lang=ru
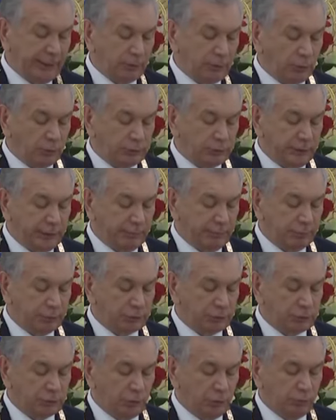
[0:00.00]
друзья,
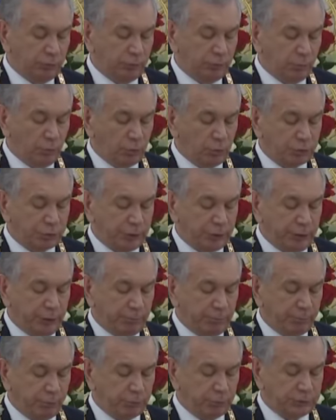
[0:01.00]
безусловно, мощный
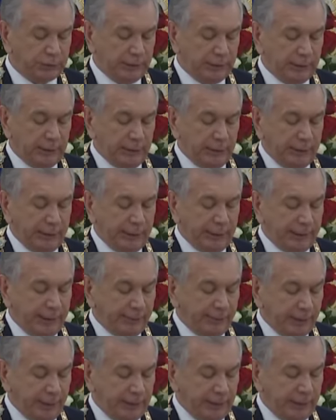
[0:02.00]
импульс –
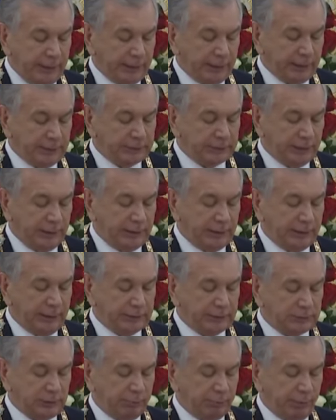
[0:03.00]
региональной
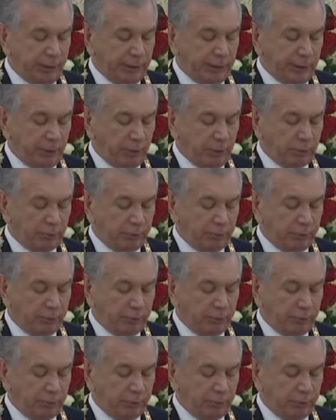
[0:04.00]
консолидации придает